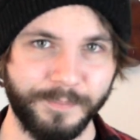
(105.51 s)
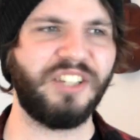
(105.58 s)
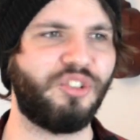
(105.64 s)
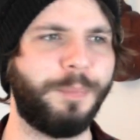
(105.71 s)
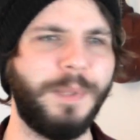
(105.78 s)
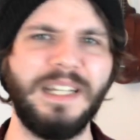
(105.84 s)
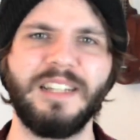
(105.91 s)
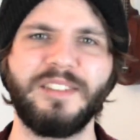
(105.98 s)
Ein
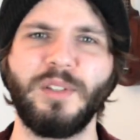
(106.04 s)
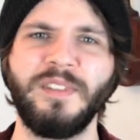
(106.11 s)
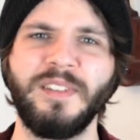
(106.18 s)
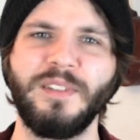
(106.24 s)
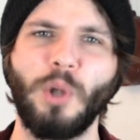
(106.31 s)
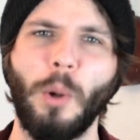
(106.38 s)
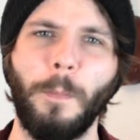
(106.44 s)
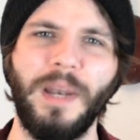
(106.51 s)
Spiel, das
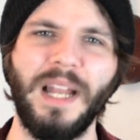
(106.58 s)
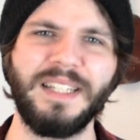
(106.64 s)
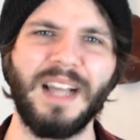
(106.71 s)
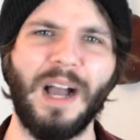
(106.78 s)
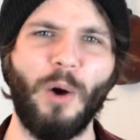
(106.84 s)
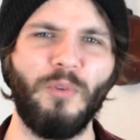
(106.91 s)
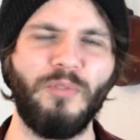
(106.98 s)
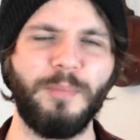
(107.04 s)
unsere
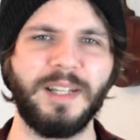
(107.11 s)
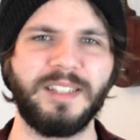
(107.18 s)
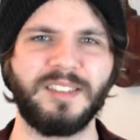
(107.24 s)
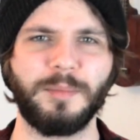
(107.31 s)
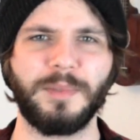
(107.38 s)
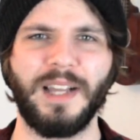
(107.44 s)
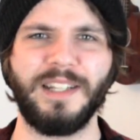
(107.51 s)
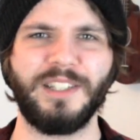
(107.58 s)
komplette
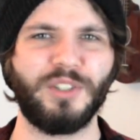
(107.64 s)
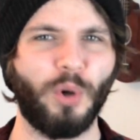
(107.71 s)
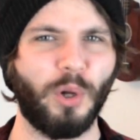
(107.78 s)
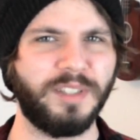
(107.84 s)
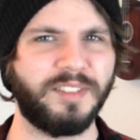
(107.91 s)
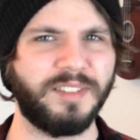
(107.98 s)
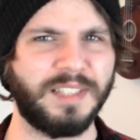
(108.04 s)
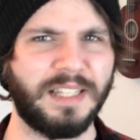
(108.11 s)
Aufmerksamkeit und
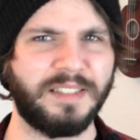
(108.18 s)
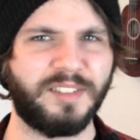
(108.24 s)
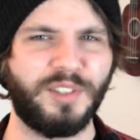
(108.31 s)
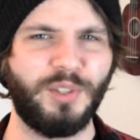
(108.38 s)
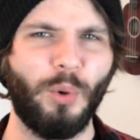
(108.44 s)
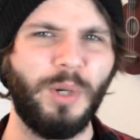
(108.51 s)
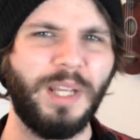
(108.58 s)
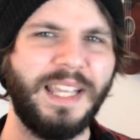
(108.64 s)

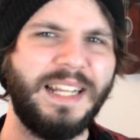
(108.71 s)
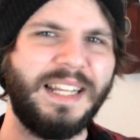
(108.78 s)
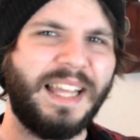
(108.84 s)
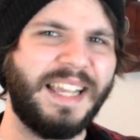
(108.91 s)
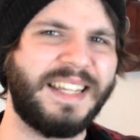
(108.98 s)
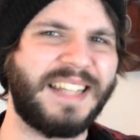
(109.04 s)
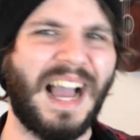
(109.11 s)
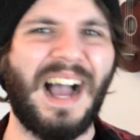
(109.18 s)
Konzentration
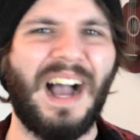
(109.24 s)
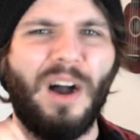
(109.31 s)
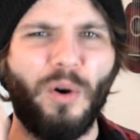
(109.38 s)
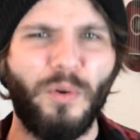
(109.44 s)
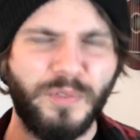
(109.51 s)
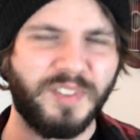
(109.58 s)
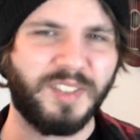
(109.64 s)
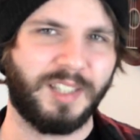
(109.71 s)
regelrecht
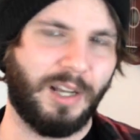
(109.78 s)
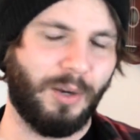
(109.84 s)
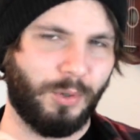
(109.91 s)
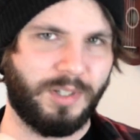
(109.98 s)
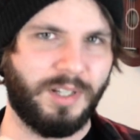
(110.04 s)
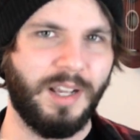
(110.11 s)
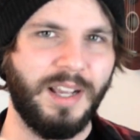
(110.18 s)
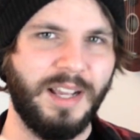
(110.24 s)

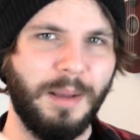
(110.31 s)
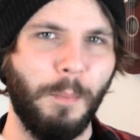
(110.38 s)
aussaugt.